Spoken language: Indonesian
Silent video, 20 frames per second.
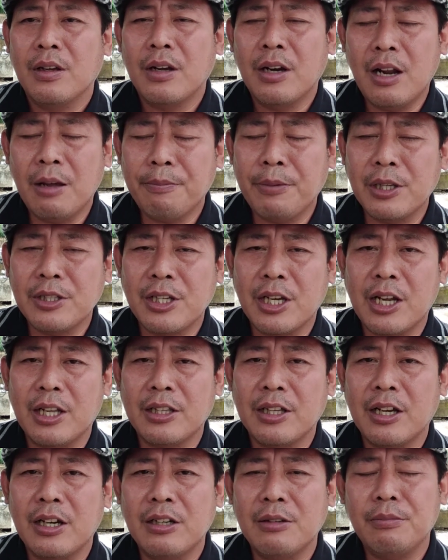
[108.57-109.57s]
Kenapa saya
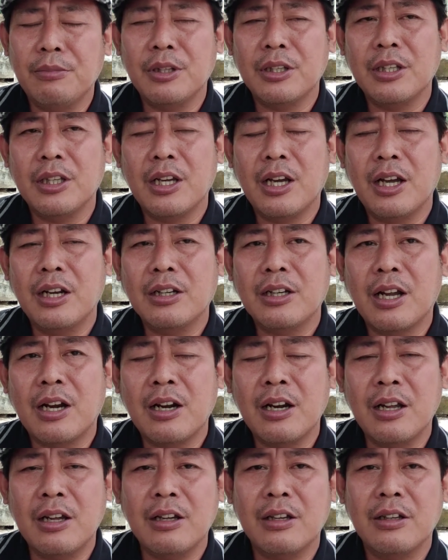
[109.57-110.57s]
katakan demikian?
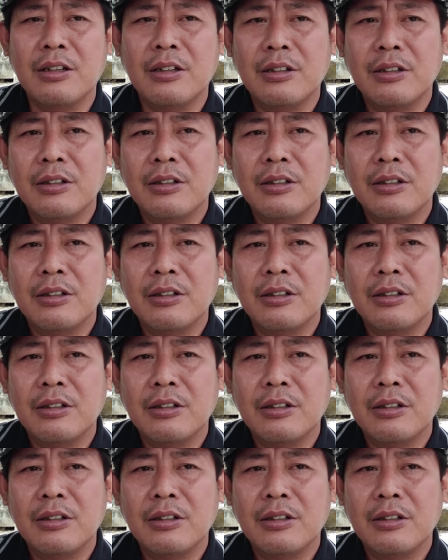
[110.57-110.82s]
Karena